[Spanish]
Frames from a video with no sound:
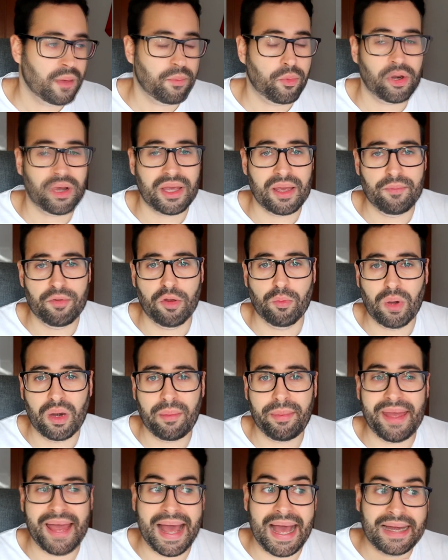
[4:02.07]
Por ejemplo,
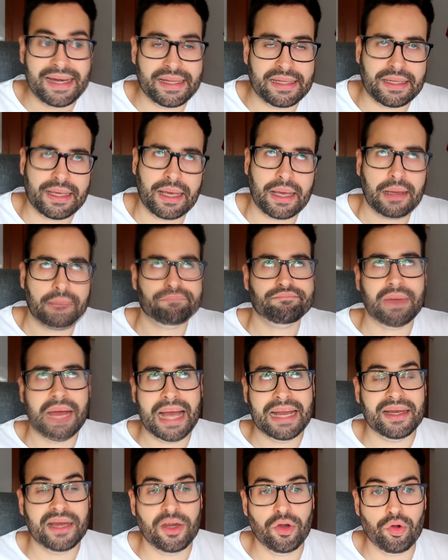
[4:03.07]
vuelve a
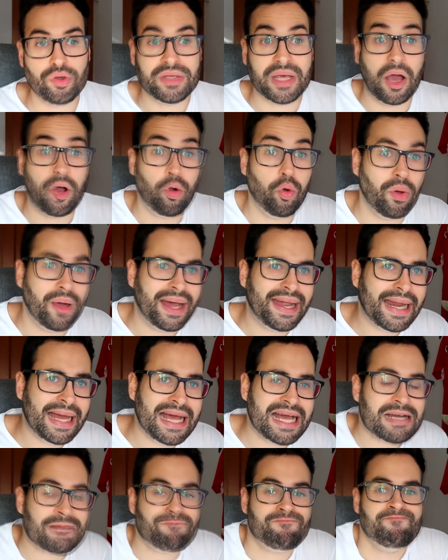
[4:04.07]
Aleluya.
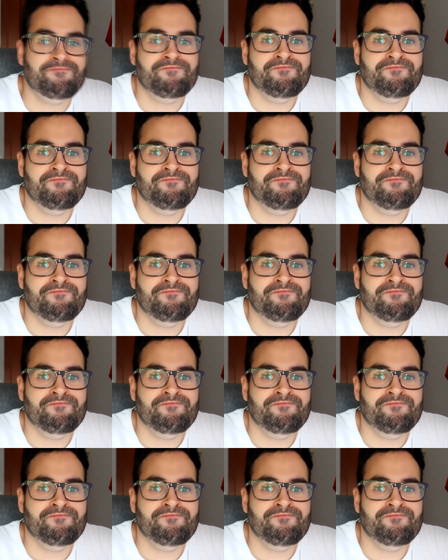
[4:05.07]
Jugará.